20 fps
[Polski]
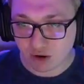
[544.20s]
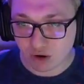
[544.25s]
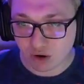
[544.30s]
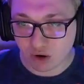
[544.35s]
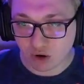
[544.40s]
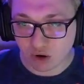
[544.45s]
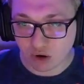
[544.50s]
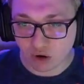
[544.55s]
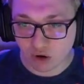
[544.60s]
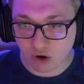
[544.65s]

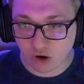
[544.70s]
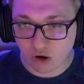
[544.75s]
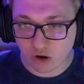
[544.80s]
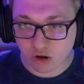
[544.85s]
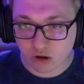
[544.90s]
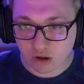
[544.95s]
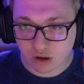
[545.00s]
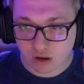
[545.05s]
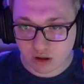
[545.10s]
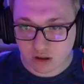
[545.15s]
O.
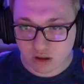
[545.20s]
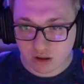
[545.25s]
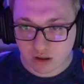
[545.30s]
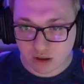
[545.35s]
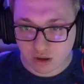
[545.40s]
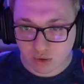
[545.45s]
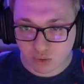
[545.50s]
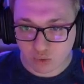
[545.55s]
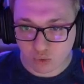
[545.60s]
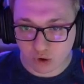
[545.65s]

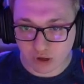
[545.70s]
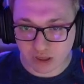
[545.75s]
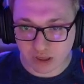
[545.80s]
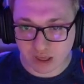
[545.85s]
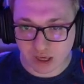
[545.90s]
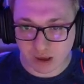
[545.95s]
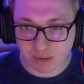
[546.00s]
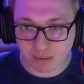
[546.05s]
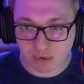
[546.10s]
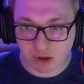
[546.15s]

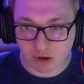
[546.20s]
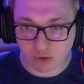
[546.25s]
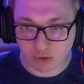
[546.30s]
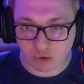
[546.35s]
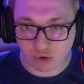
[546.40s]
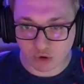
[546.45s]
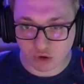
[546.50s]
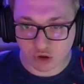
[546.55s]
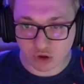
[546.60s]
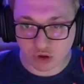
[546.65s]
Kładziemy ją
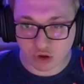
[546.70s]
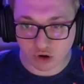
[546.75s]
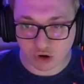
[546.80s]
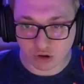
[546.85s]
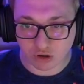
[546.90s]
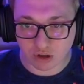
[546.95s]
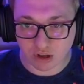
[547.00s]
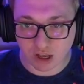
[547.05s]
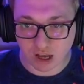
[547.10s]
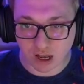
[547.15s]
do
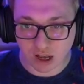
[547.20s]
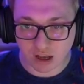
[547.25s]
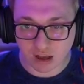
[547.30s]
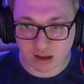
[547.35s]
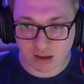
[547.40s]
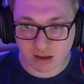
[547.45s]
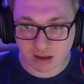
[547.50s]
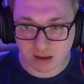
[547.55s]
środka.